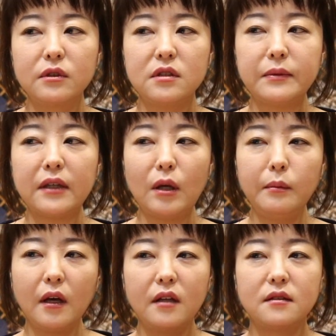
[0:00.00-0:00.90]
여러분들 쉽게
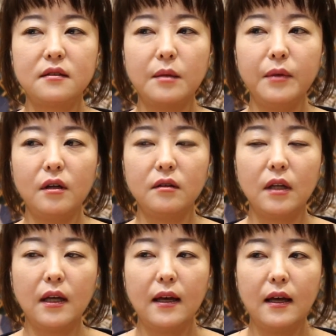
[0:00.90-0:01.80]
설명해
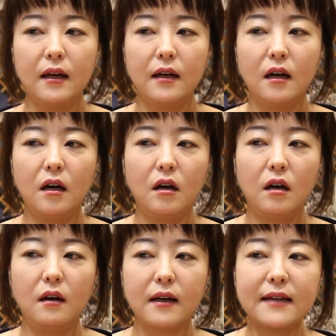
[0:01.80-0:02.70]
드리자면
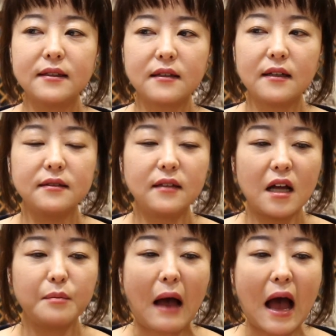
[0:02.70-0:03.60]
어,
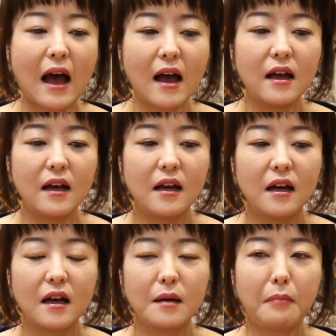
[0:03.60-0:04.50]
까슬까슬한 마,
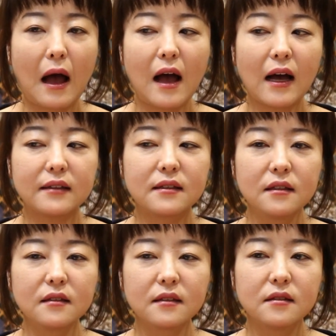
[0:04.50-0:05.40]
마
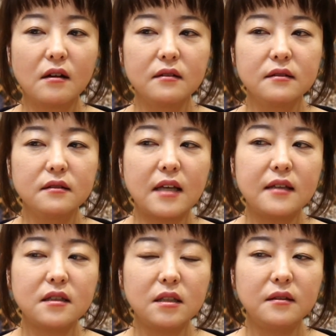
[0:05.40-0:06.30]
같은 그런
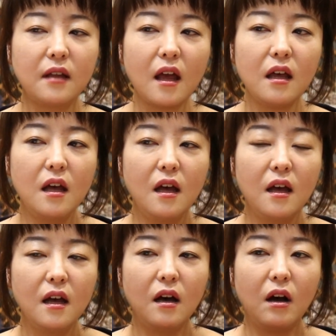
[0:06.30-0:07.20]
재질인데
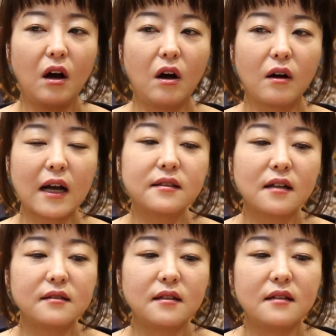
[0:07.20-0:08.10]
어,
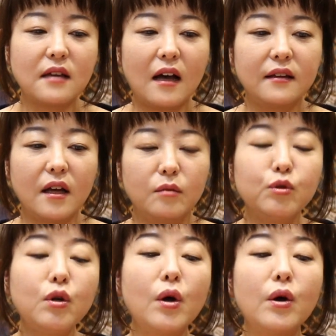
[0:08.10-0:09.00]
까슬까슬하지 않아요.
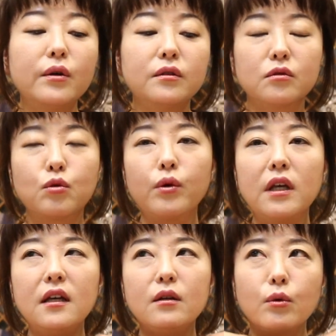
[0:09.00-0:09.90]
물론
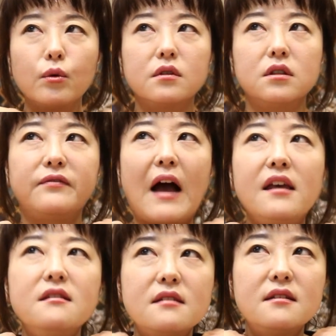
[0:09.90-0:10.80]
종이로 그
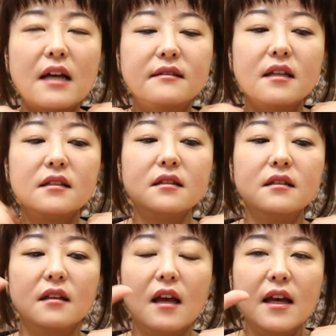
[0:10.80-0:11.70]
와인실
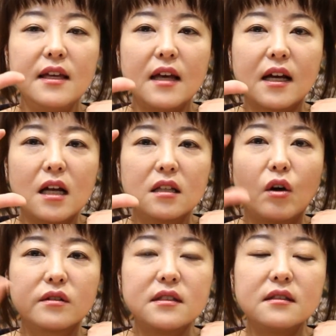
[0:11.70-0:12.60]
자체는
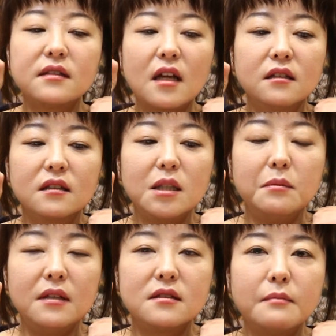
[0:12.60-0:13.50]
약간 거친 듯한
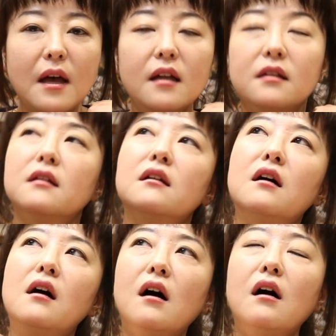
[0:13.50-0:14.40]
느낌이 있지만
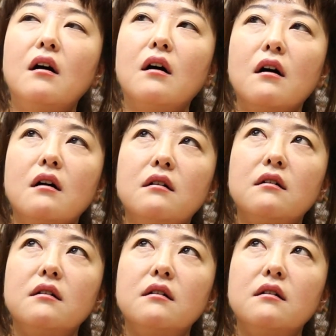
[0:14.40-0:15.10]
어,